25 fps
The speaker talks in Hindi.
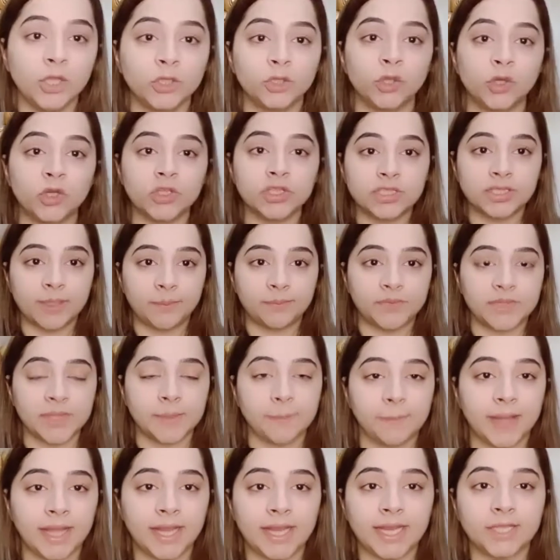तो सबसे
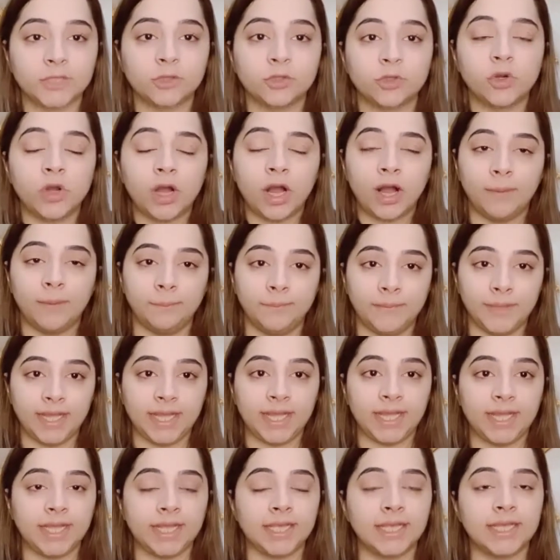पहले तो
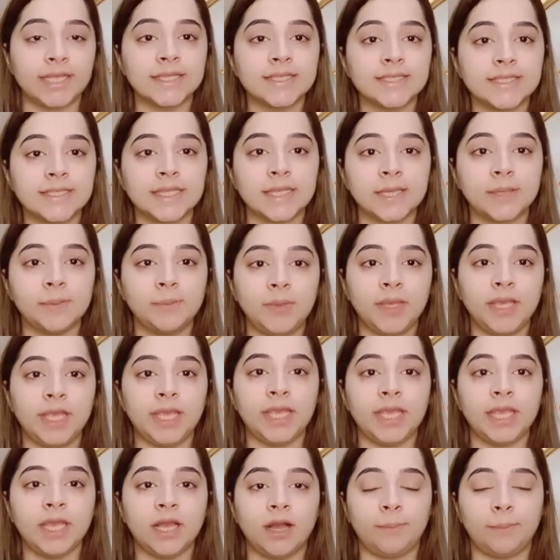हमने किसी
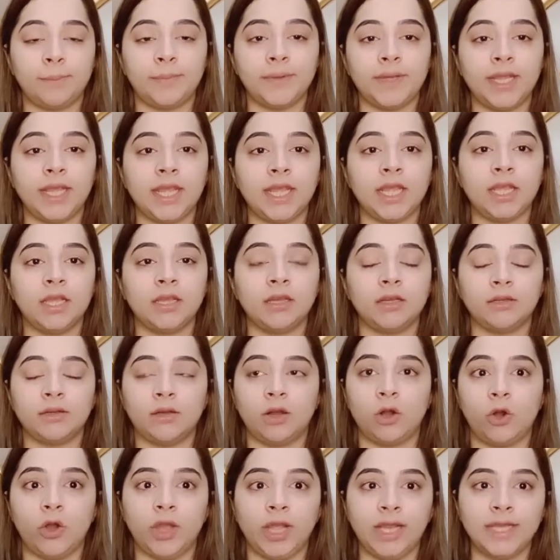भी अपने
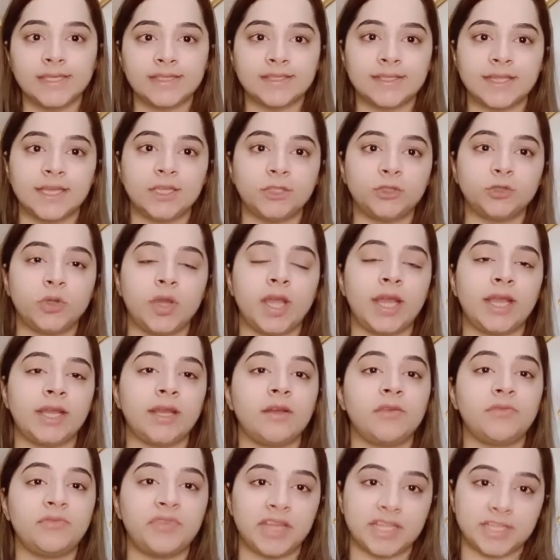ऑयल से जो है
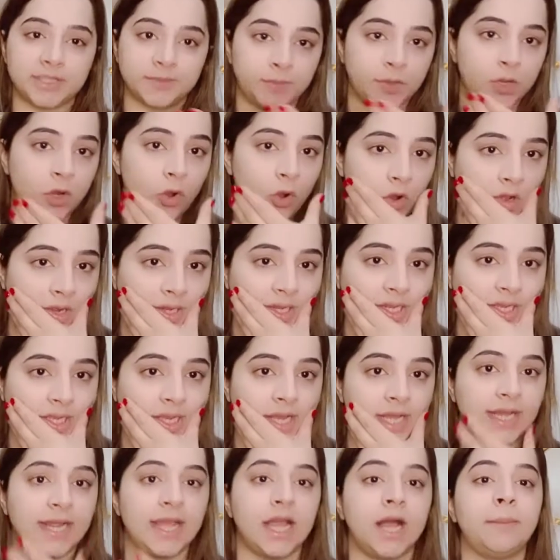ना फेस पर ऑयल
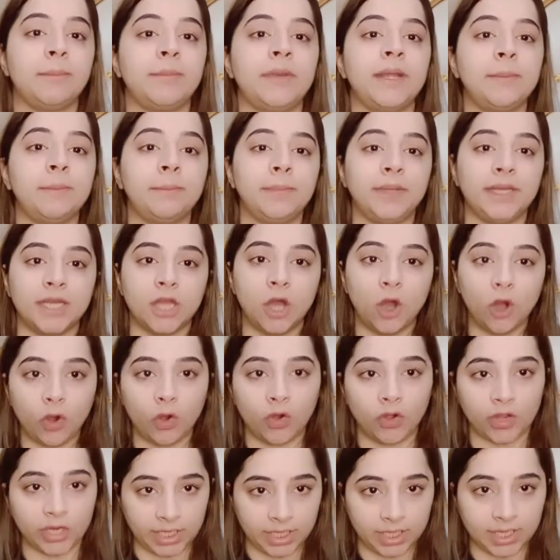लगाने हमने बिना
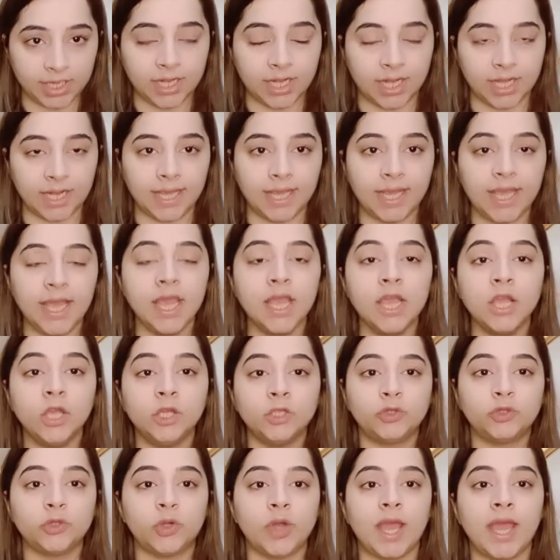ऑयल लगाए
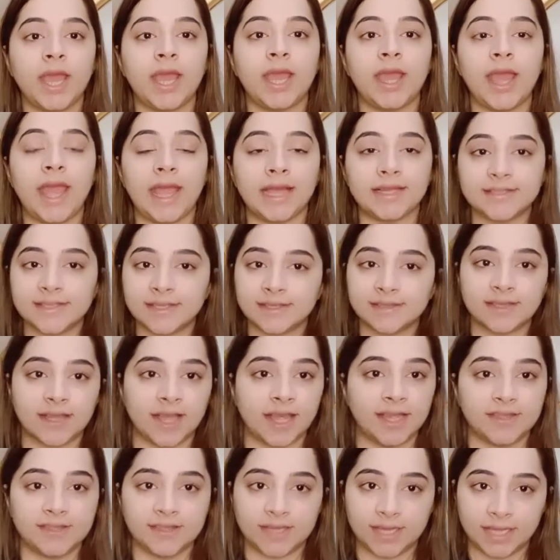जो है
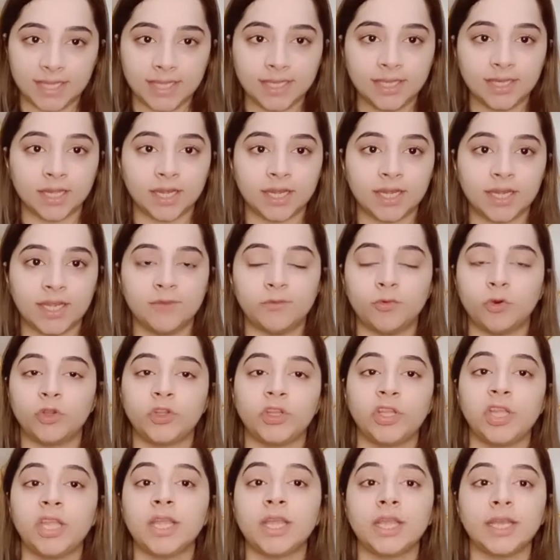एक्सरसाइज नहीं करनी वो
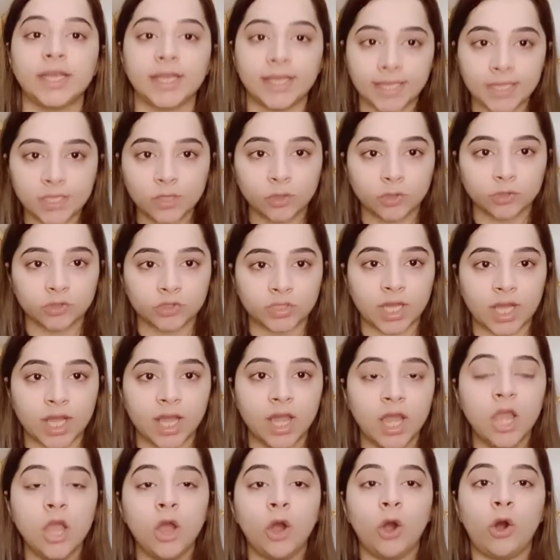ठीक नहीं होता
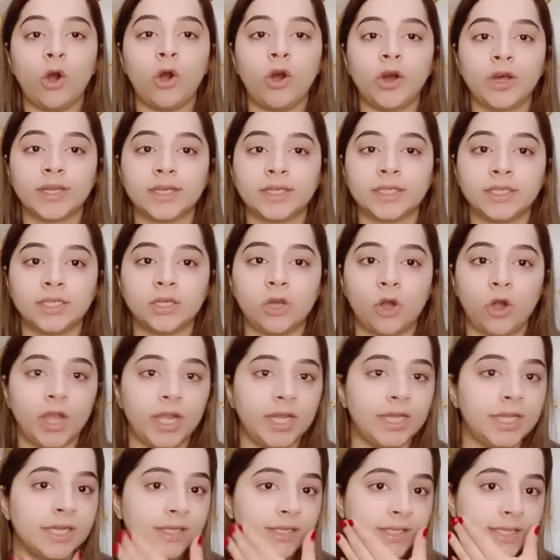और
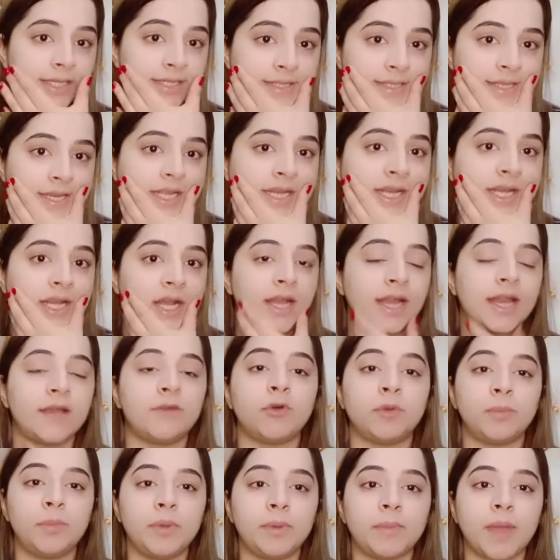ऑयल किस लिए लगाना है
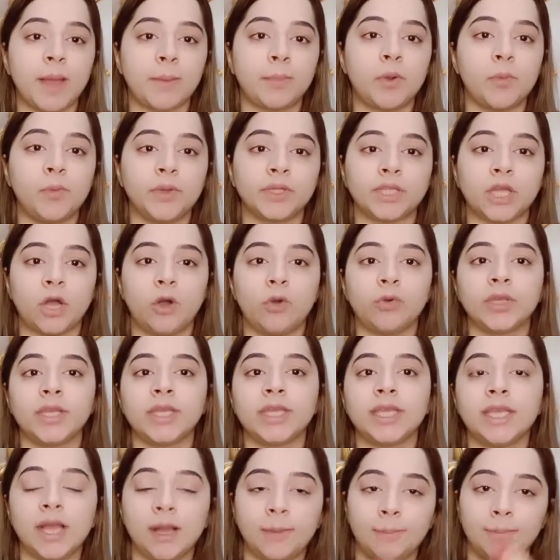वो भी मैं आपको बताऊंगी
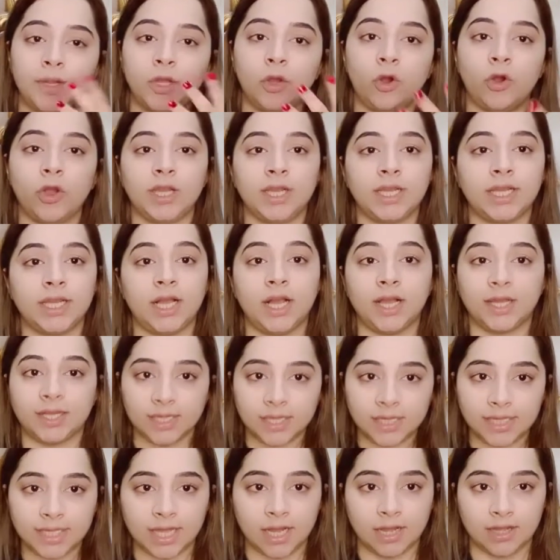कि हमने ऑयल लगा
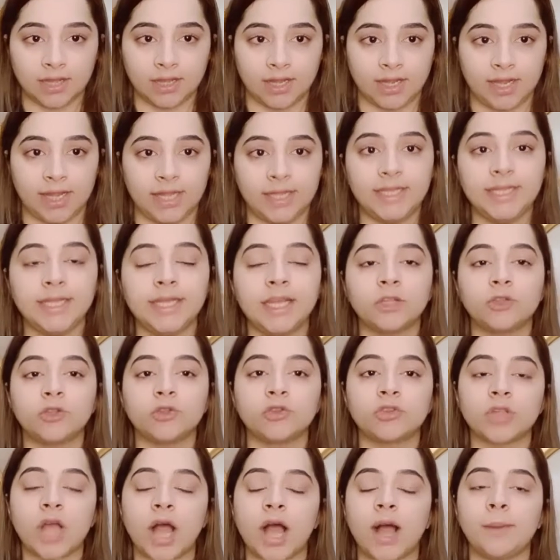कर क्या करना है ठीक है तो
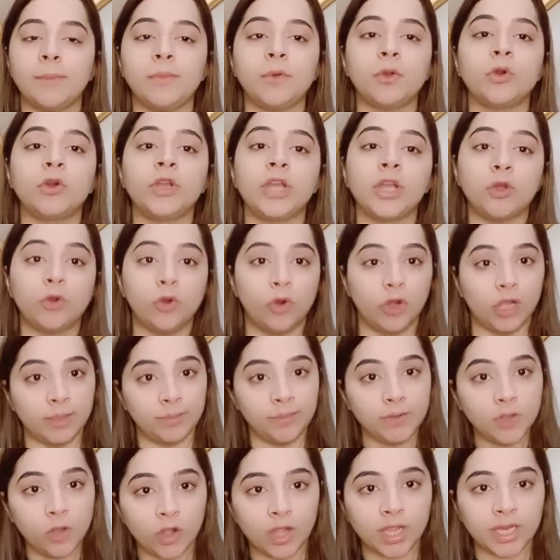आप लोगों ने कोई
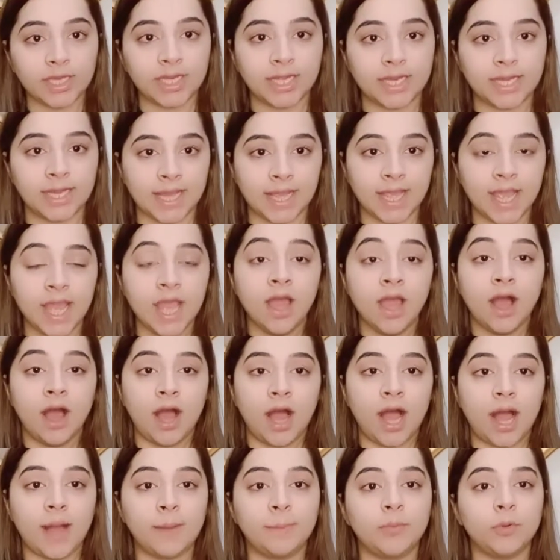भी ऑयल लेना है
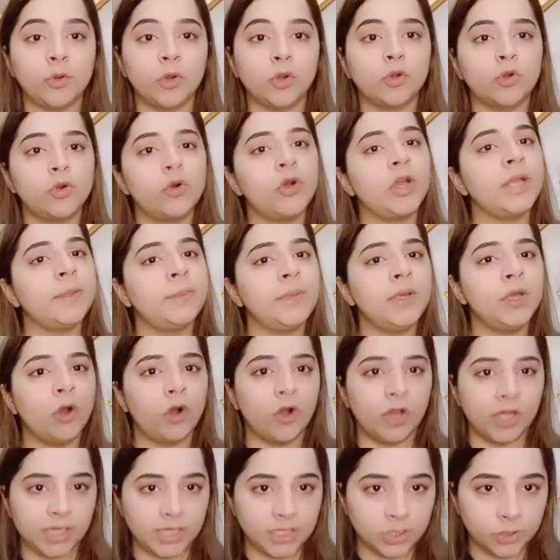आप लोग कोई भी
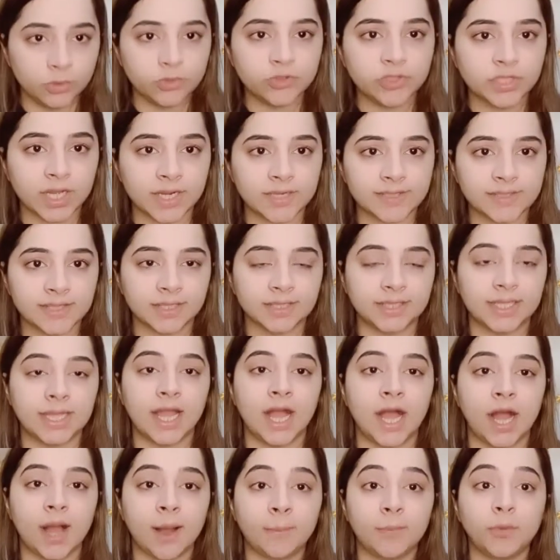ऑयल यूज़ कर सकते
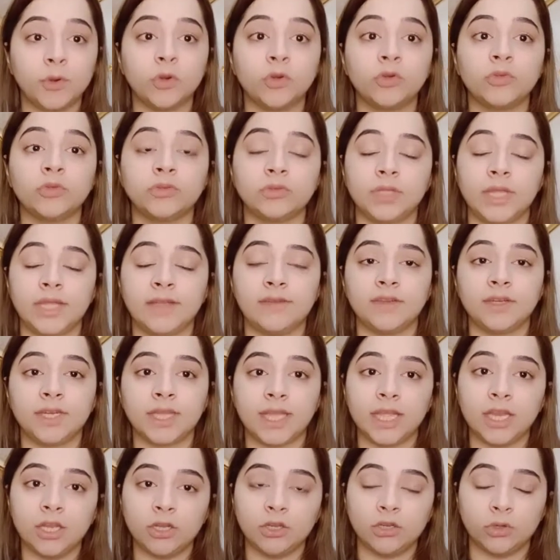हैं आप लोग इवन
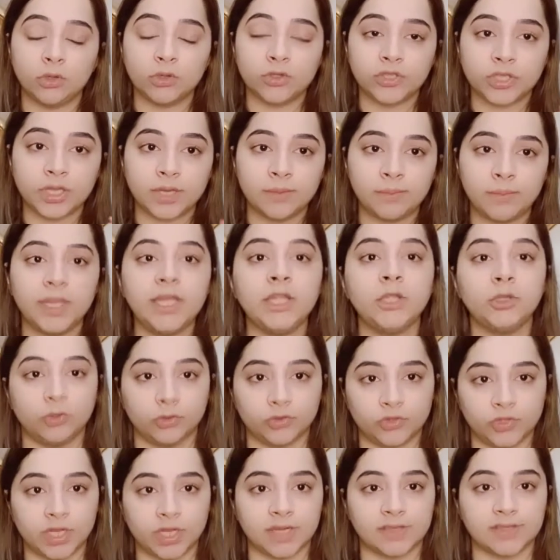के लोशन भी
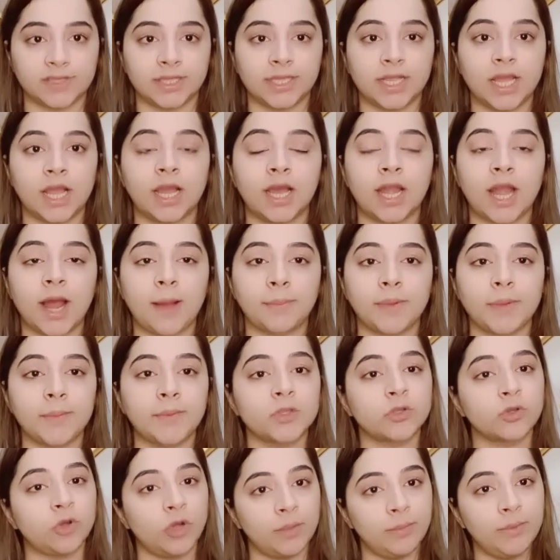यूज़ कर सकते हैं अगर आपके
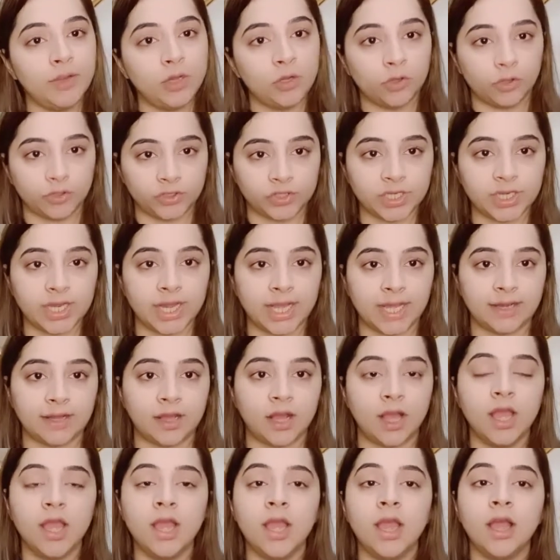पास कोई भी लोशन है
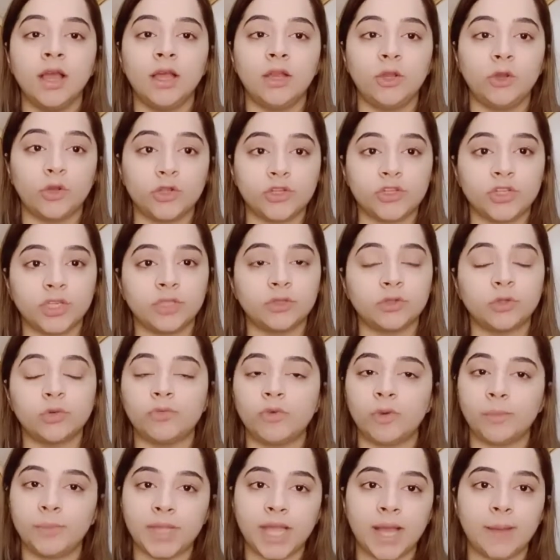ना लोशन तो
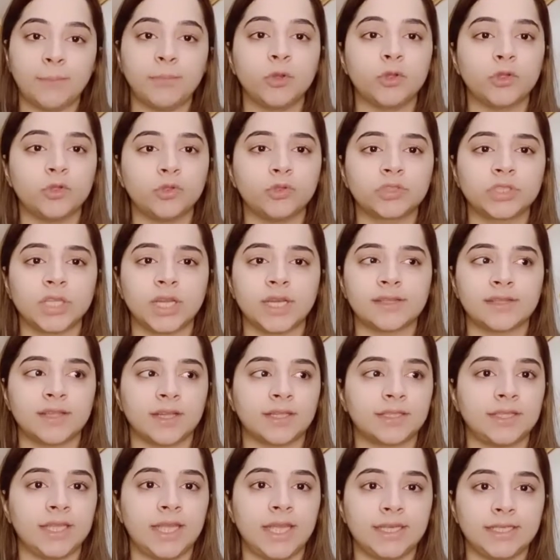वो भी आप लोग यूज़ कर
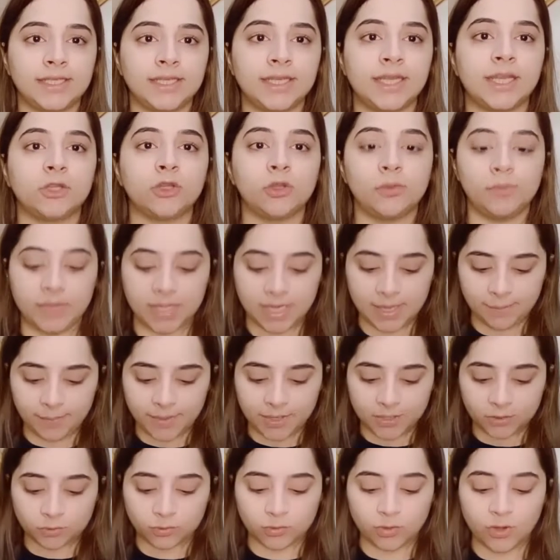सकते हैं ठीक है तो मेरे
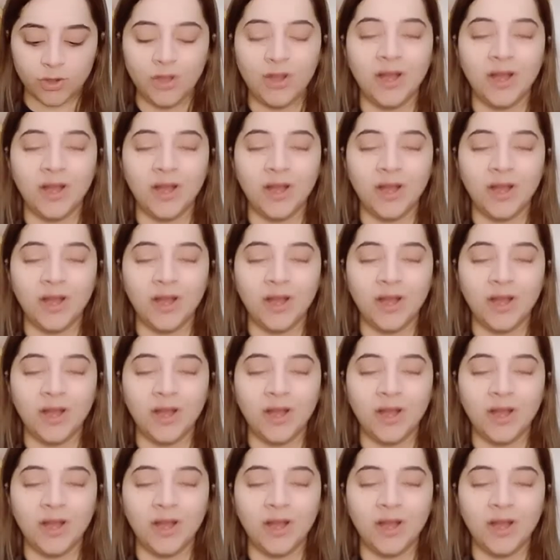पास तो